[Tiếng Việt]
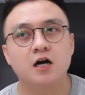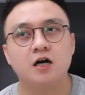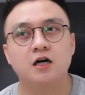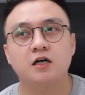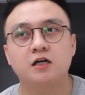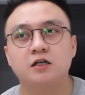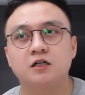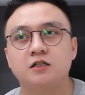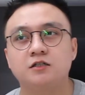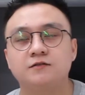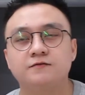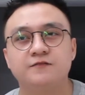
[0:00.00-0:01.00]

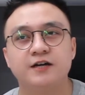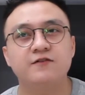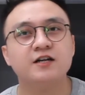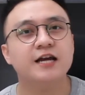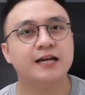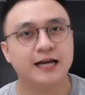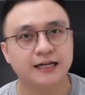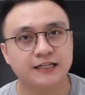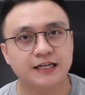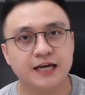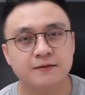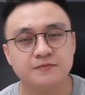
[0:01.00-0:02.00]
Ờ, về vấn đề này
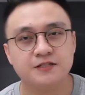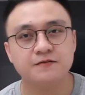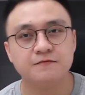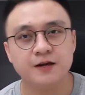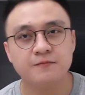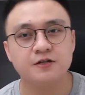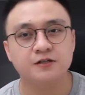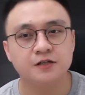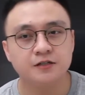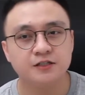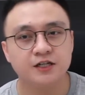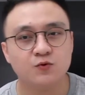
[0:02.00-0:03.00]
thì em xin phép được
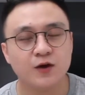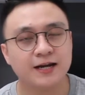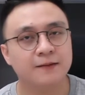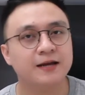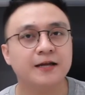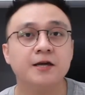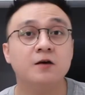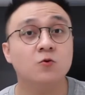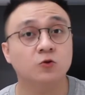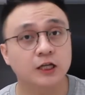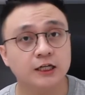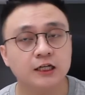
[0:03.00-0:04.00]
đứng trên quan điểm cá nhân
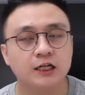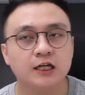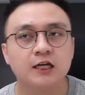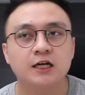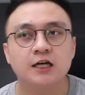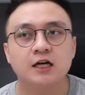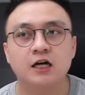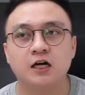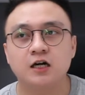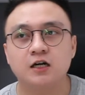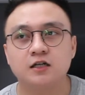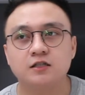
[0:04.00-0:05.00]
một tí.
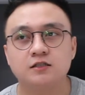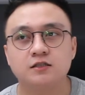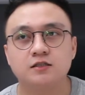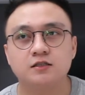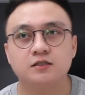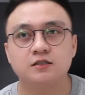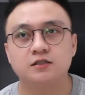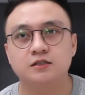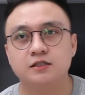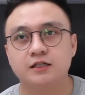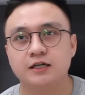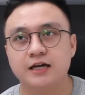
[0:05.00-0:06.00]
Ờ,
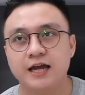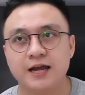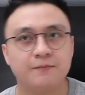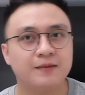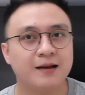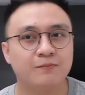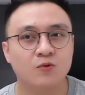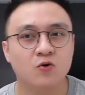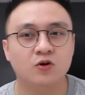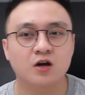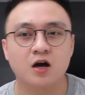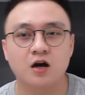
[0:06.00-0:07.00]
em là
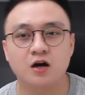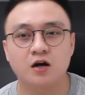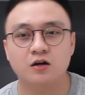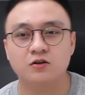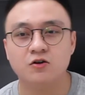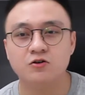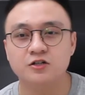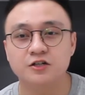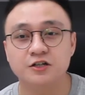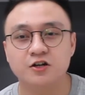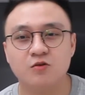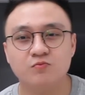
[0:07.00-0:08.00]
một uh, con
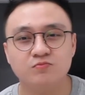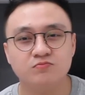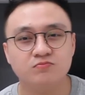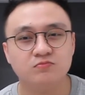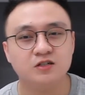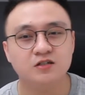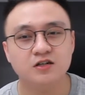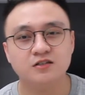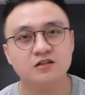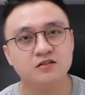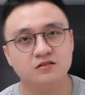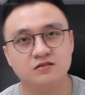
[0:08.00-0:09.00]
người không ưa
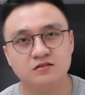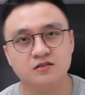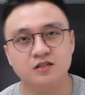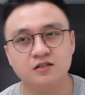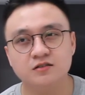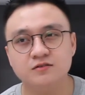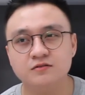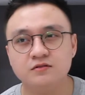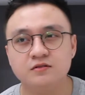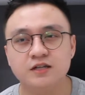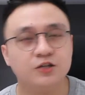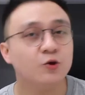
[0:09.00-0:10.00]
thích những
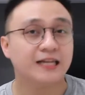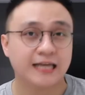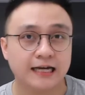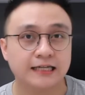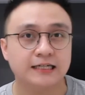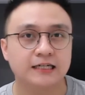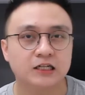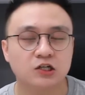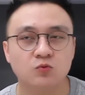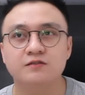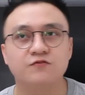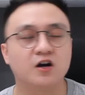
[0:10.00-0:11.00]
lý thuyết chay,
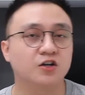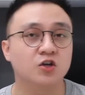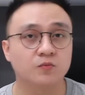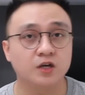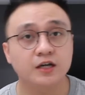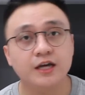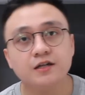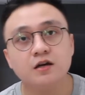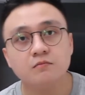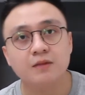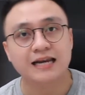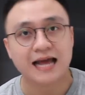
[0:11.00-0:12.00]
vận dụng những kiến
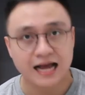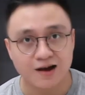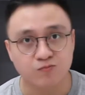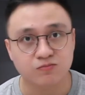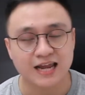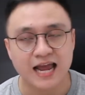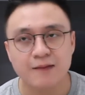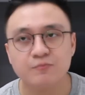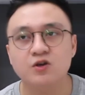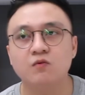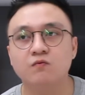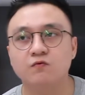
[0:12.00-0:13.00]
thức mình đã học để
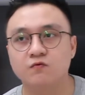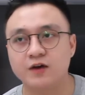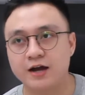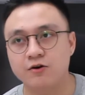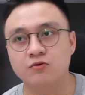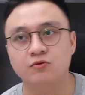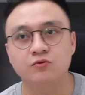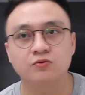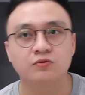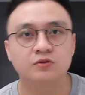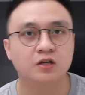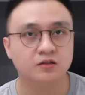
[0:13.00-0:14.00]
áp dụng vào
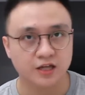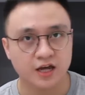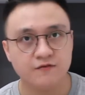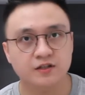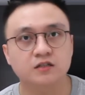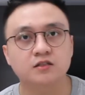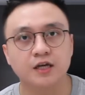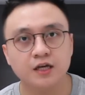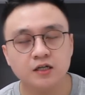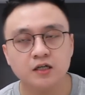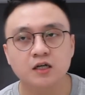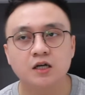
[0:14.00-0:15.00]
thực tế và thực
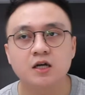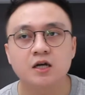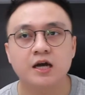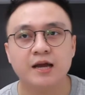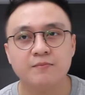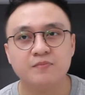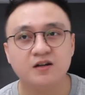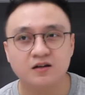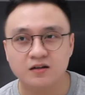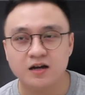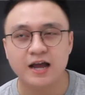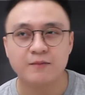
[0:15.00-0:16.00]
tiễn em
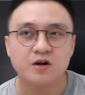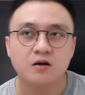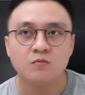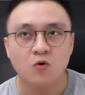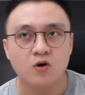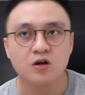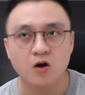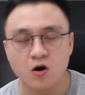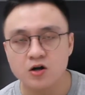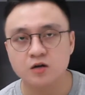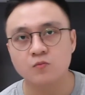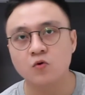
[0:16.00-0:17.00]
em rất muốn
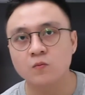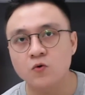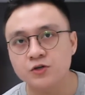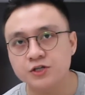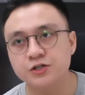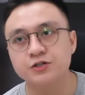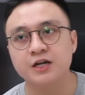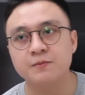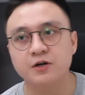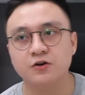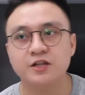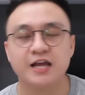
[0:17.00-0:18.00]
có được một môi trường để
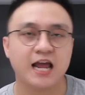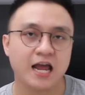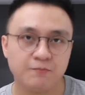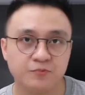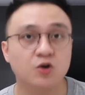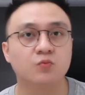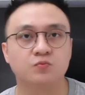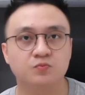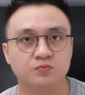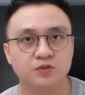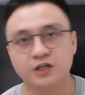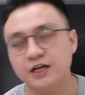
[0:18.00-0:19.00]
mình có thể áp dụng
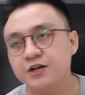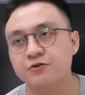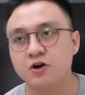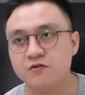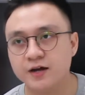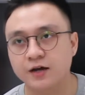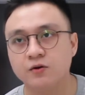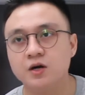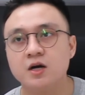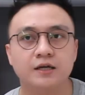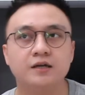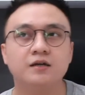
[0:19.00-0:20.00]
những cái điều đó vào
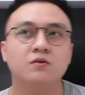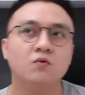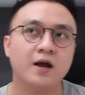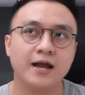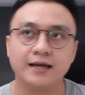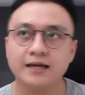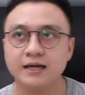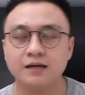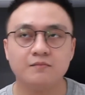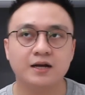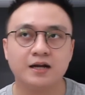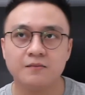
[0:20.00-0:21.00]
thì qua cái
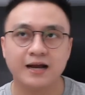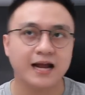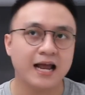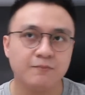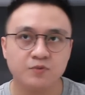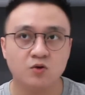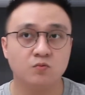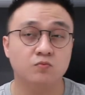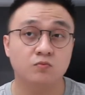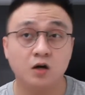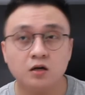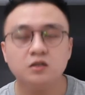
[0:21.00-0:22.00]
cách mà các bạn áp dụng
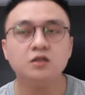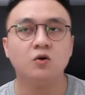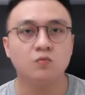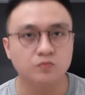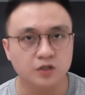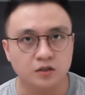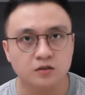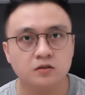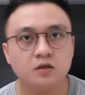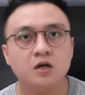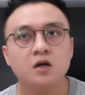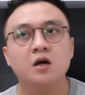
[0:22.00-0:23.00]
ứng dụng những
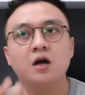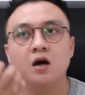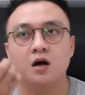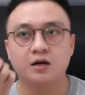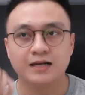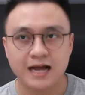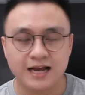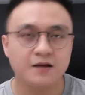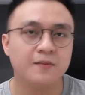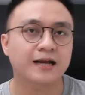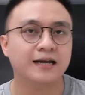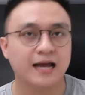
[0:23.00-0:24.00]
uh, cái
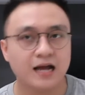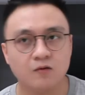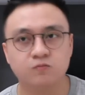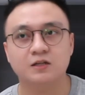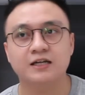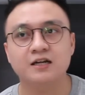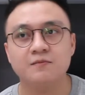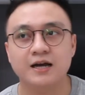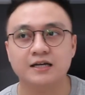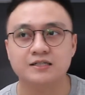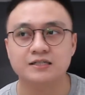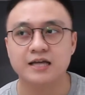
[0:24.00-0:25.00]
các bạn đã học thì các
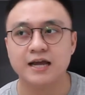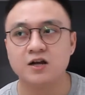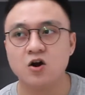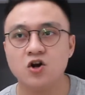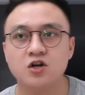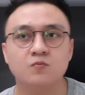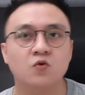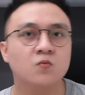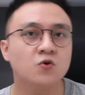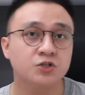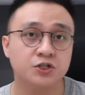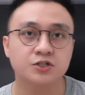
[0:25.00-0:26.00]
bạn sẽ có được một
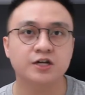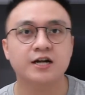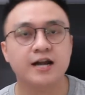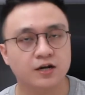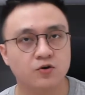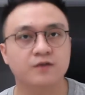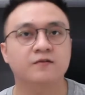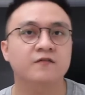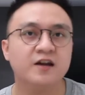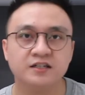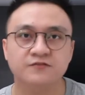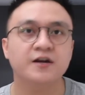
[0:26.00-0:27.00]
môi trường để rèn luyện và
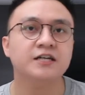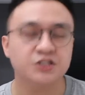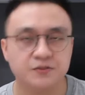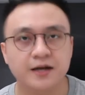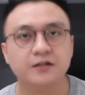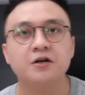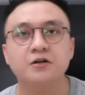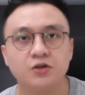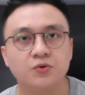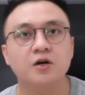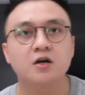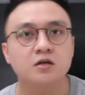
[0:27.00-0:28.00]
phát triển bản thân
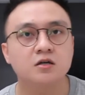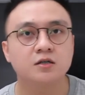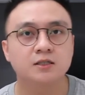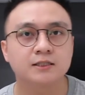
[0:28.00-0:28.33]
nhiều hơn